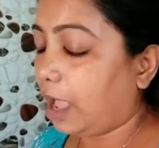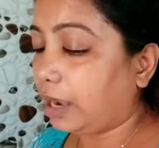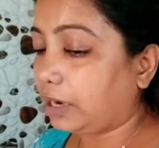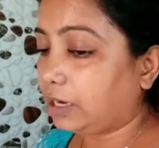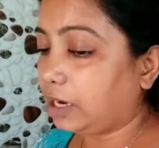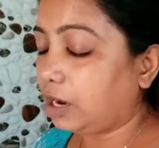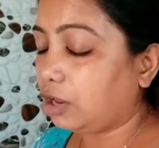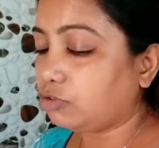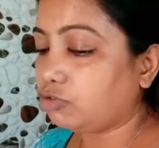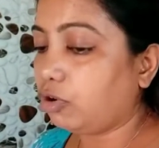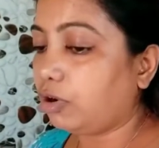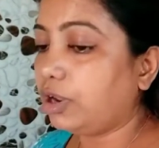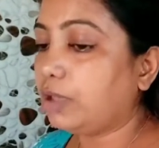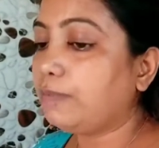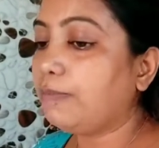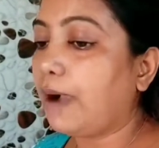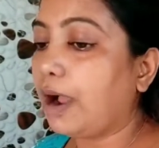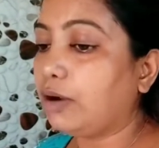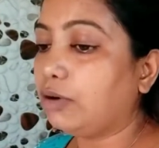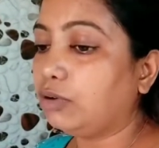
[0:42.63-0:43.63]
একটা না
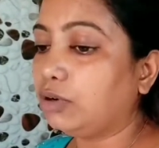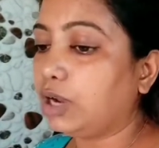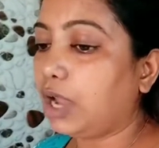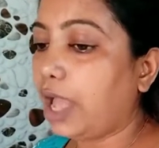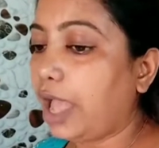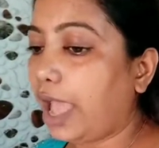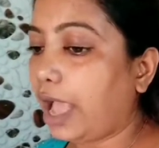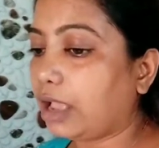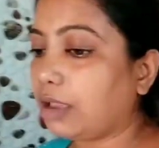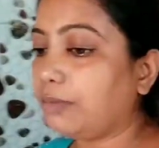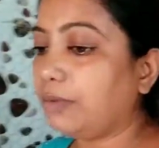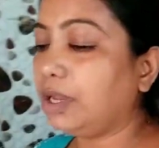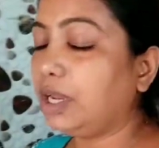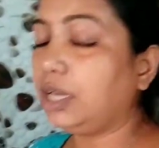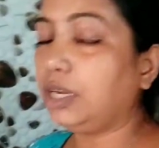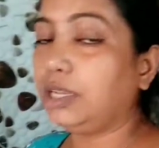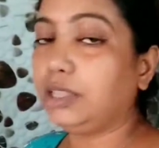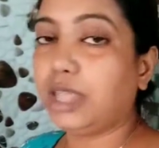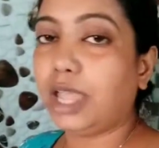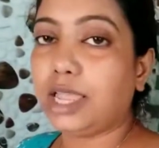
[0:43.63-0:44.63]
সরি বারোটা এক
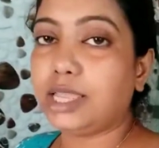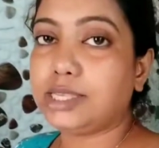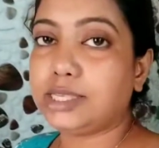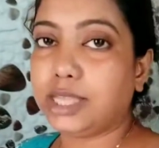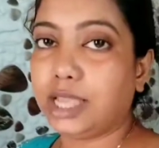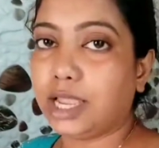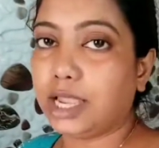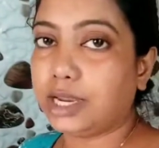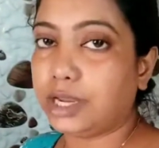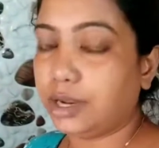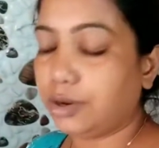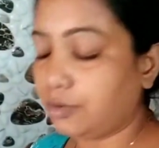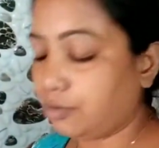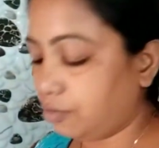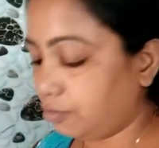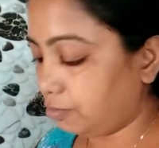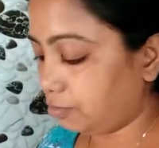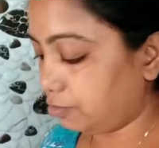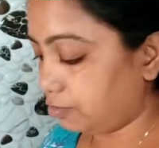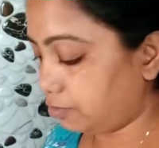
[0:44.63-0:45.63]
মিনিট তেইশ সেকেন্ড
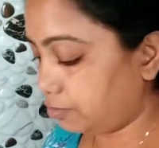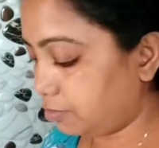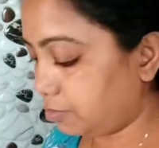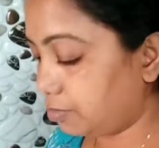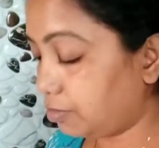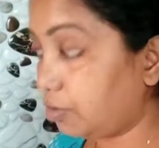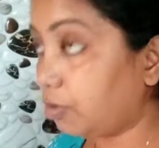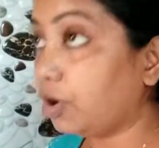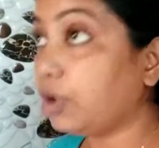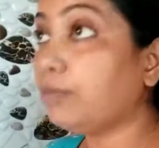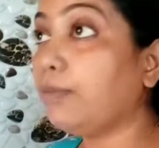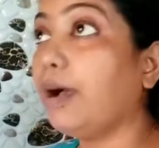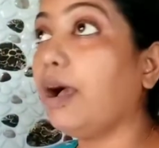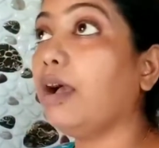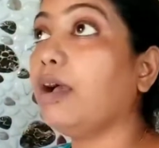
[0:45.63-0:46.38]
এরকম ওই